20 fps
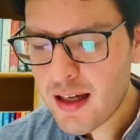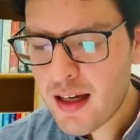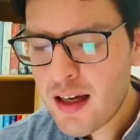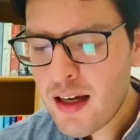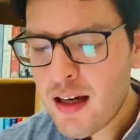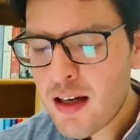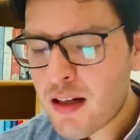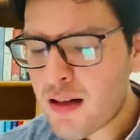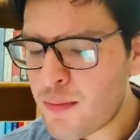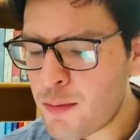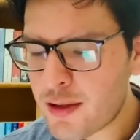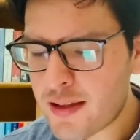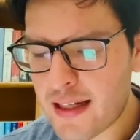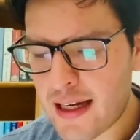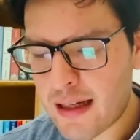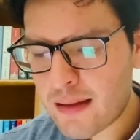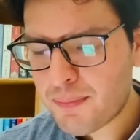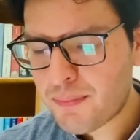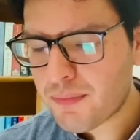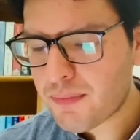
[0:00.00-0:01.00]
Como
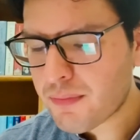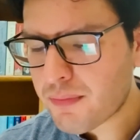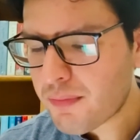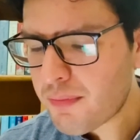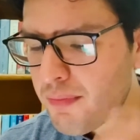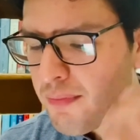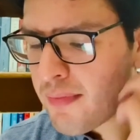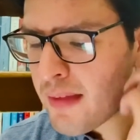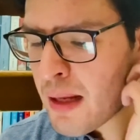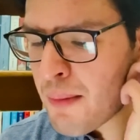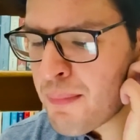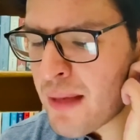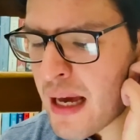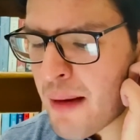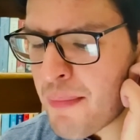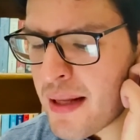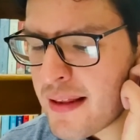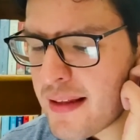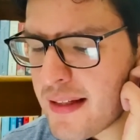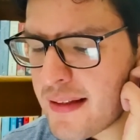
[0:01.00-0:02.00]
sea, mi
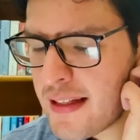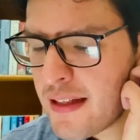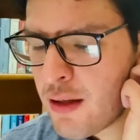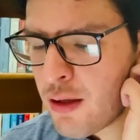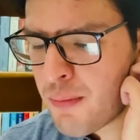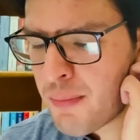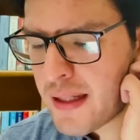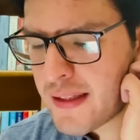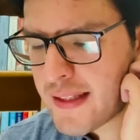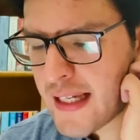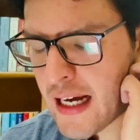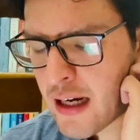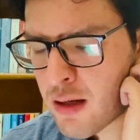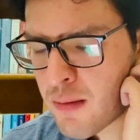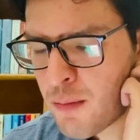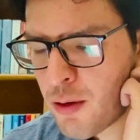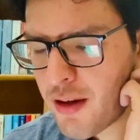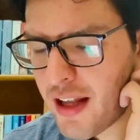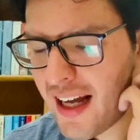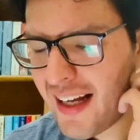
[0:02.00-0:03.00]
amante sin nombre se
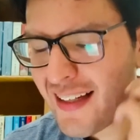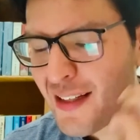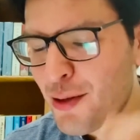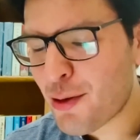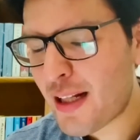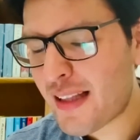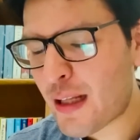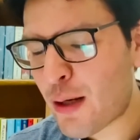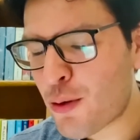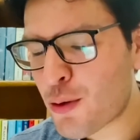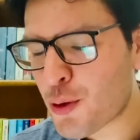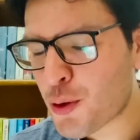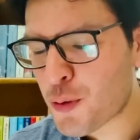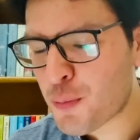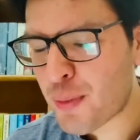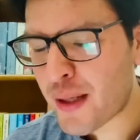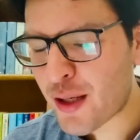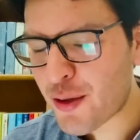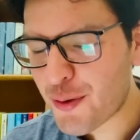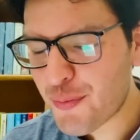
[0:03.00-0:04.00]
acomoda y suelta un
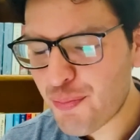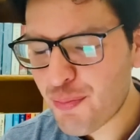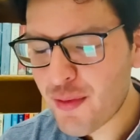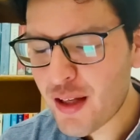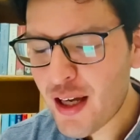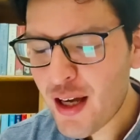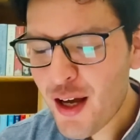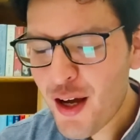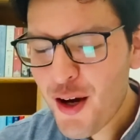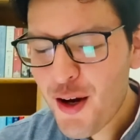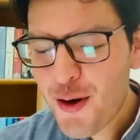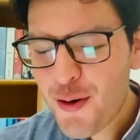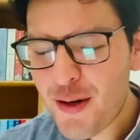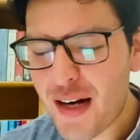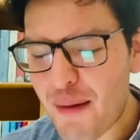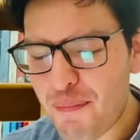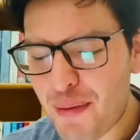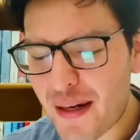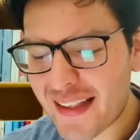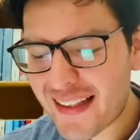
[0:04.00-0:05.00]
suspiro.
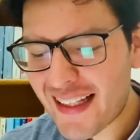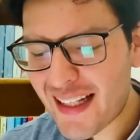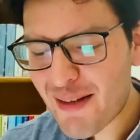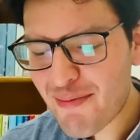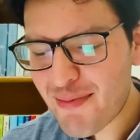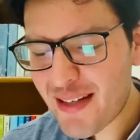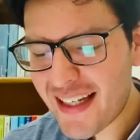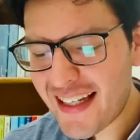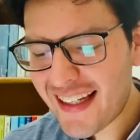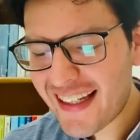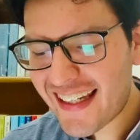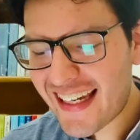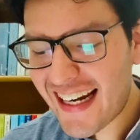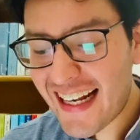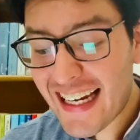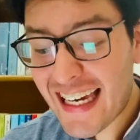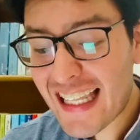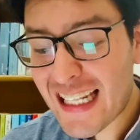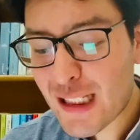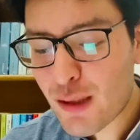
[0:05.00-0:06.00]
Una parte de mí quiere
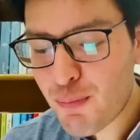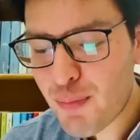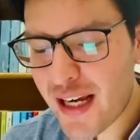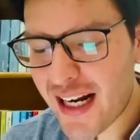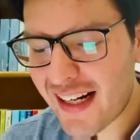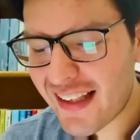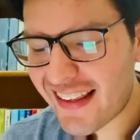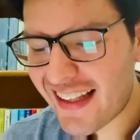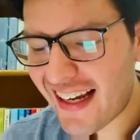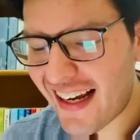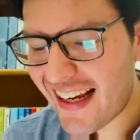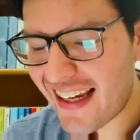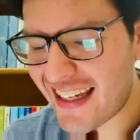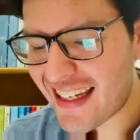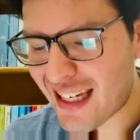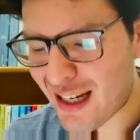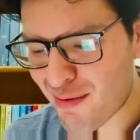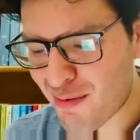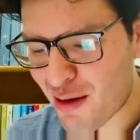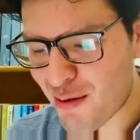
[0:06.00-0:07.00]
que despierte y
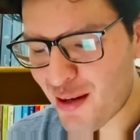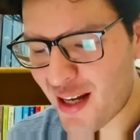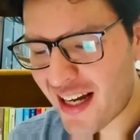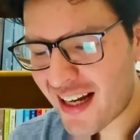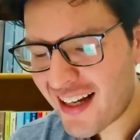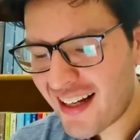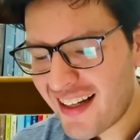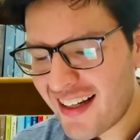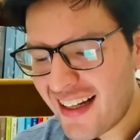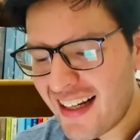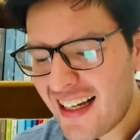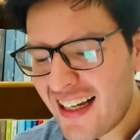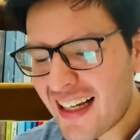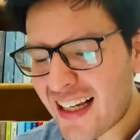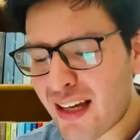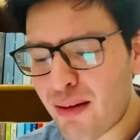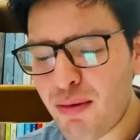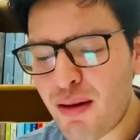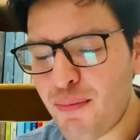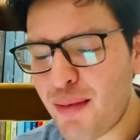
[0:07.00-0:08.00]
que me vea,
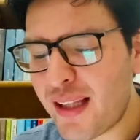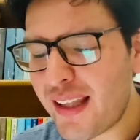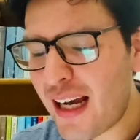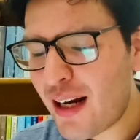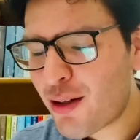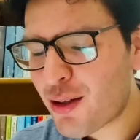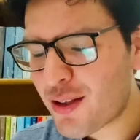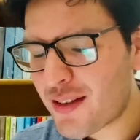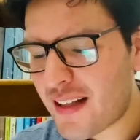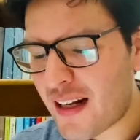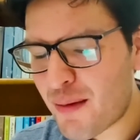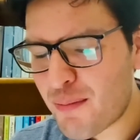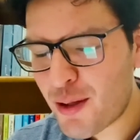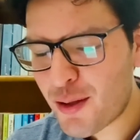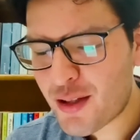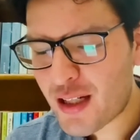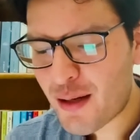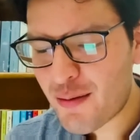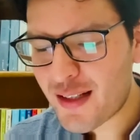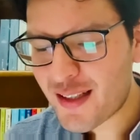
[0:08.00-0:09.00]
que me invite a acostarme
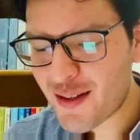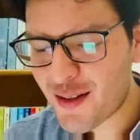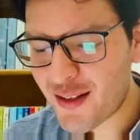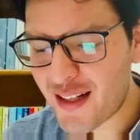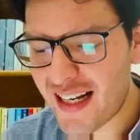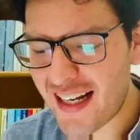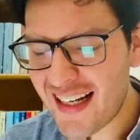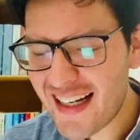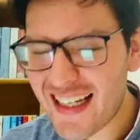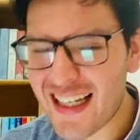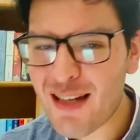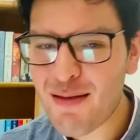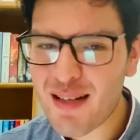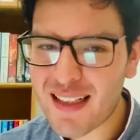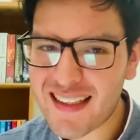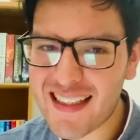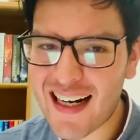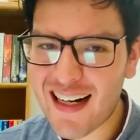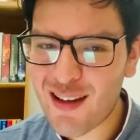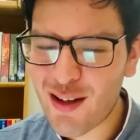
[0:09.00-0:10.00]
otra vez con él y
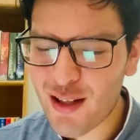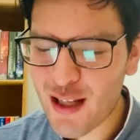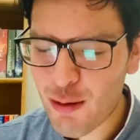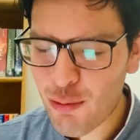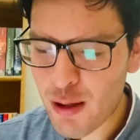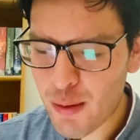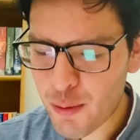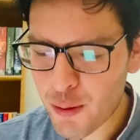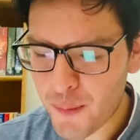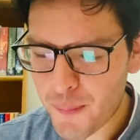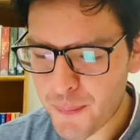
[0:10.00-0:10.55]
besarlo de nuevo.